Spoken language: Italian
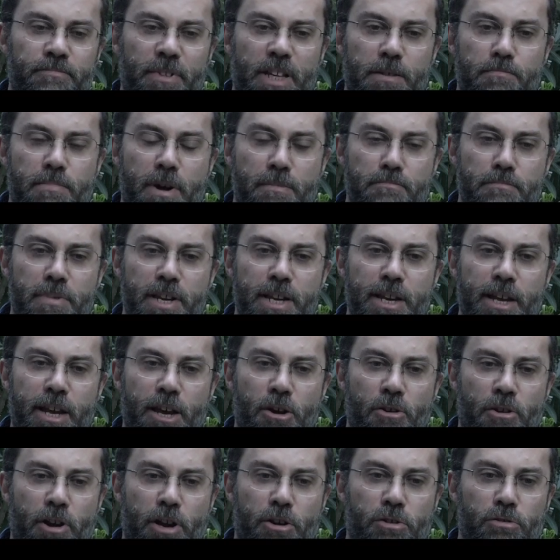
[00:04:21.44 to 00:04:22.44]
i bambini che
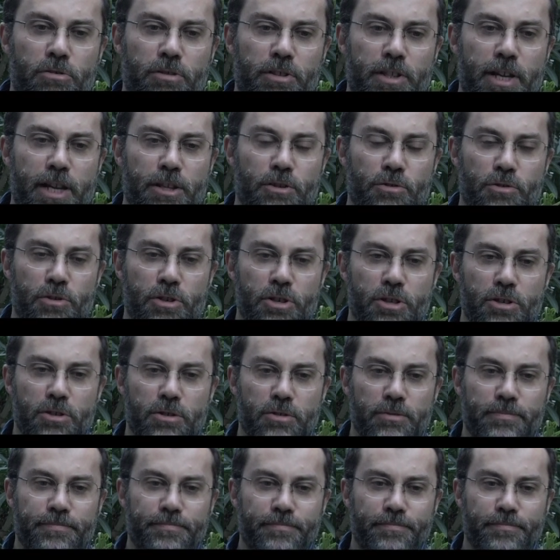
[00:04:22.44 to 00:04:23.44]
ho raccontato
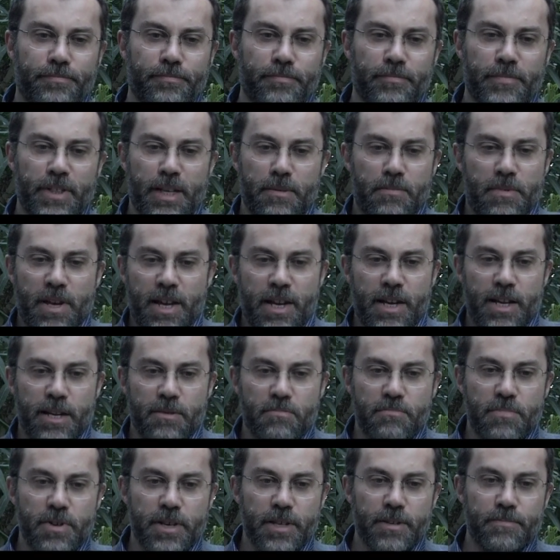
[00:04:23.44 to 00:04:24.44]
io nei miei
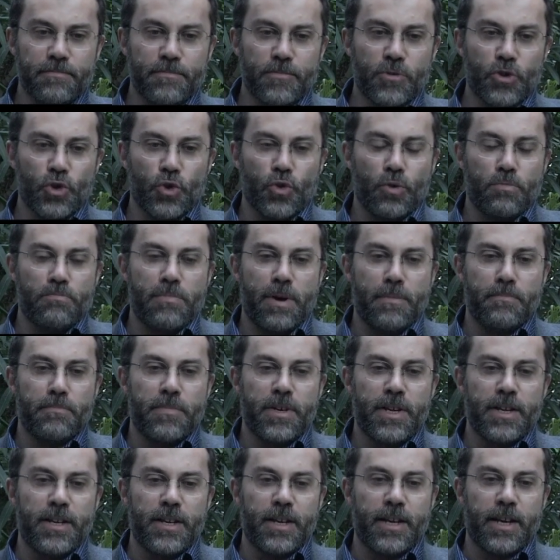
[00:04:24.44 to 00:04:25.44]
libri sono
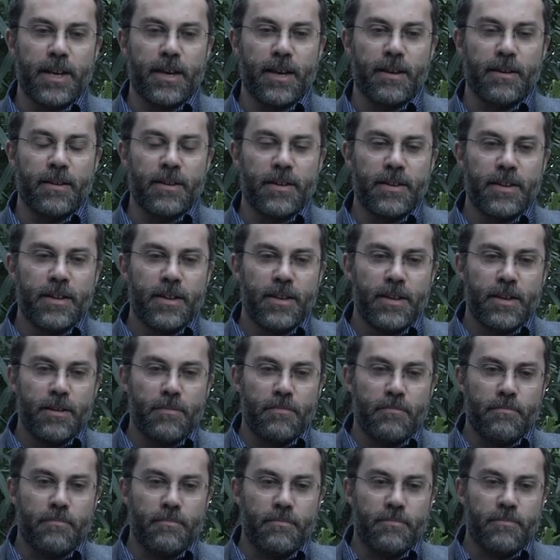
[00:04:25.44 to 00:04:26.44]
bambini che
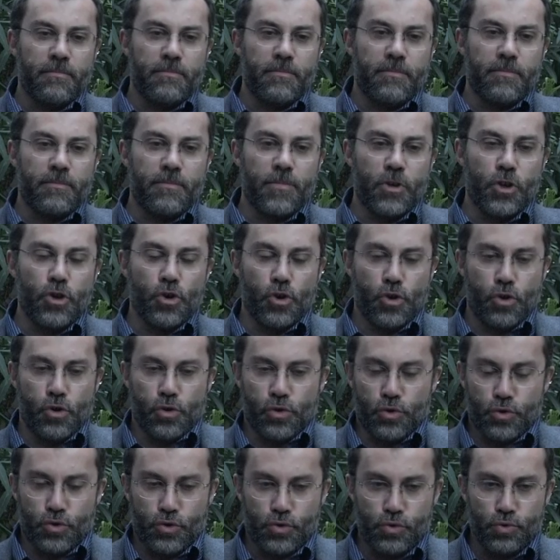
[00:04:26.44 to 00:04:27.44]
io ho
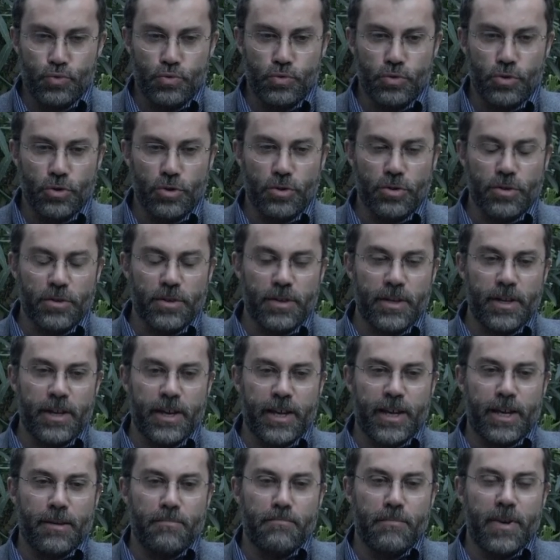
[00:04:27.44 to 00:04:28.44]
conosciuto
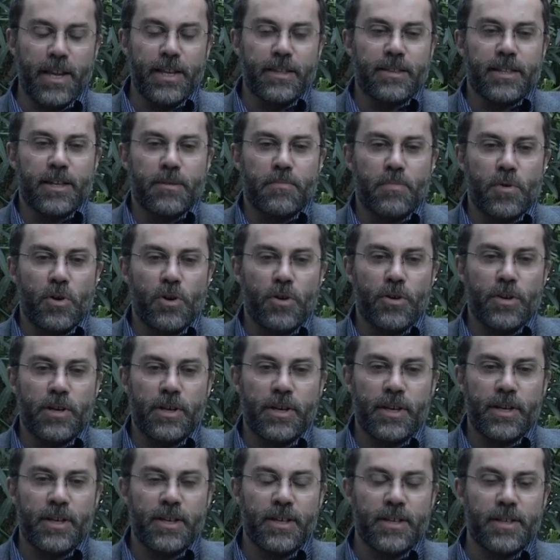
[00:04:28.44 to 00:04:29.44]
e che mentre
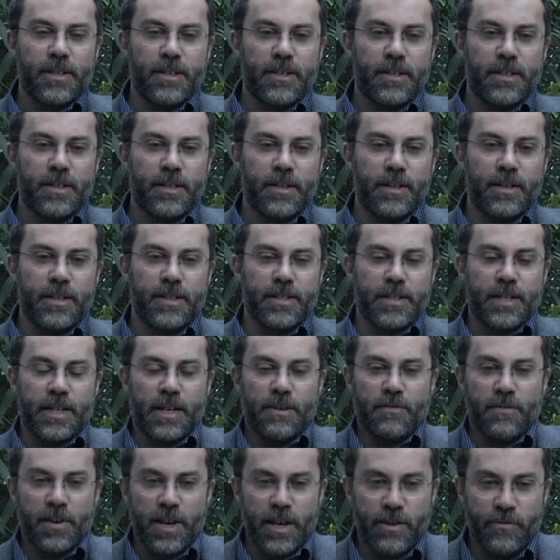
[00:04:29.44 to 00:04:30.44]
poi li
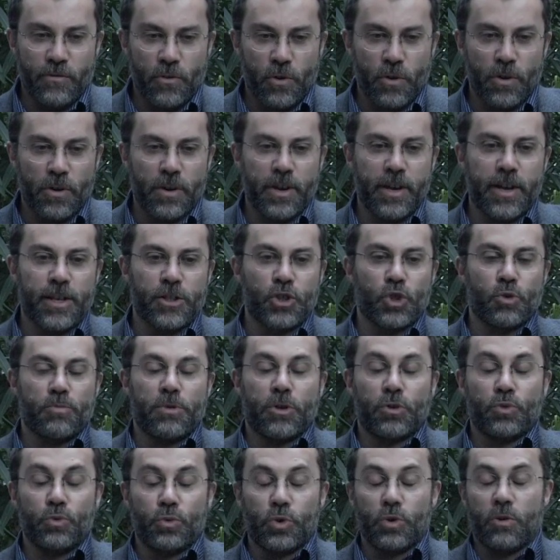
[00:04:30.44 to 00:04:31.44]
scrivevo e
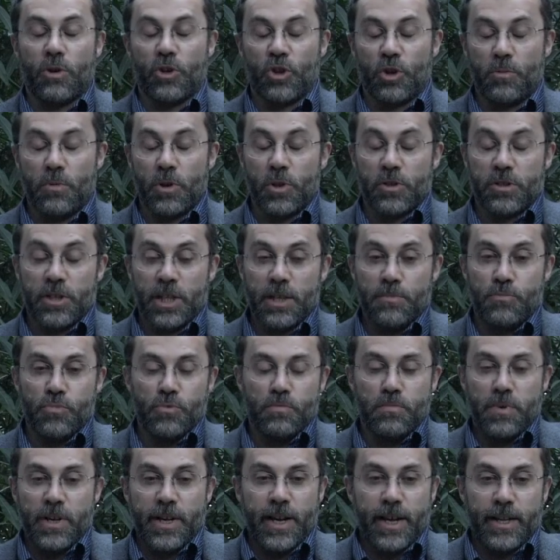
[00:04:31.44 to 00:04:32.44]
soprattutto quando poi sono stati
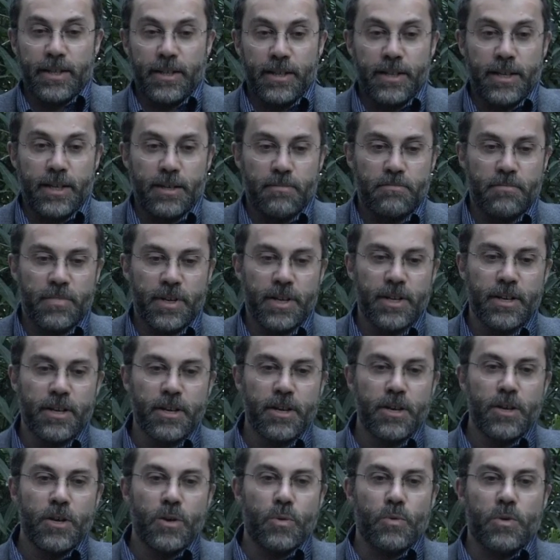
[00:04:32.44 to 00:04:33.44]
pubblicati i libri,
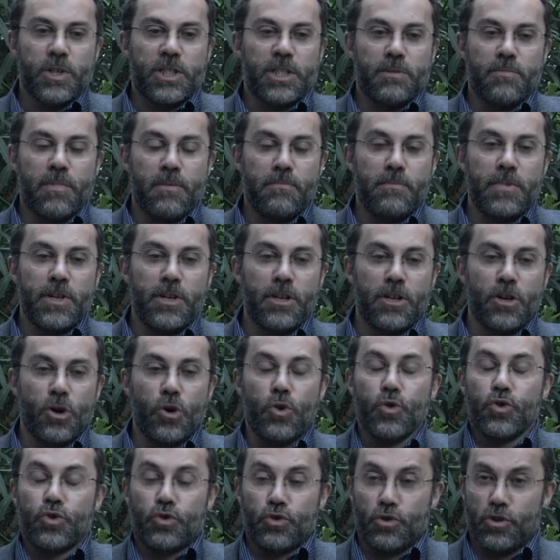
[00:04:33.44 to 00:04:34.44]
questi bambini
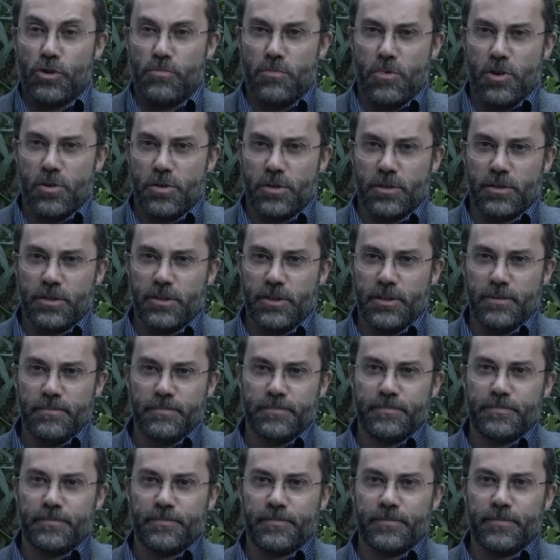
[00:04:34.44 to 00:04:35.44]
o sono morti
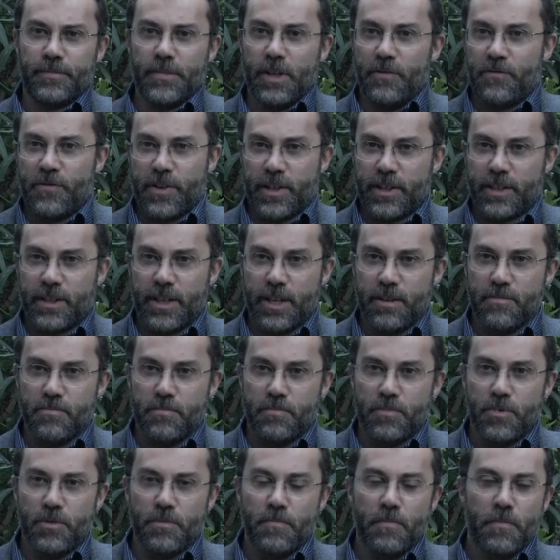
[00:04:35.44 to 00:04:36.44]
nel
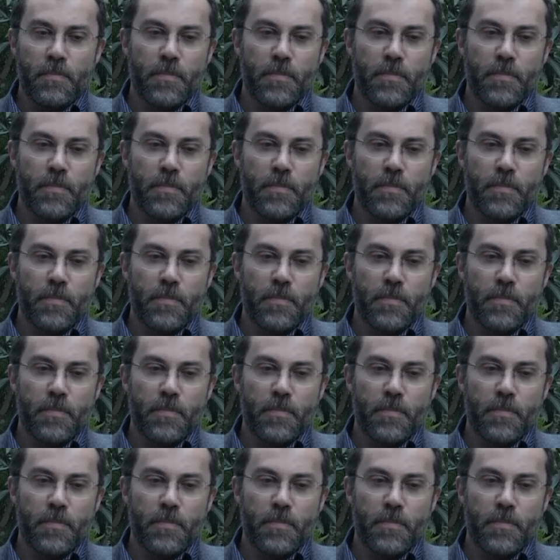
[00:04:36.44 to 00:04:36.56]
frattempo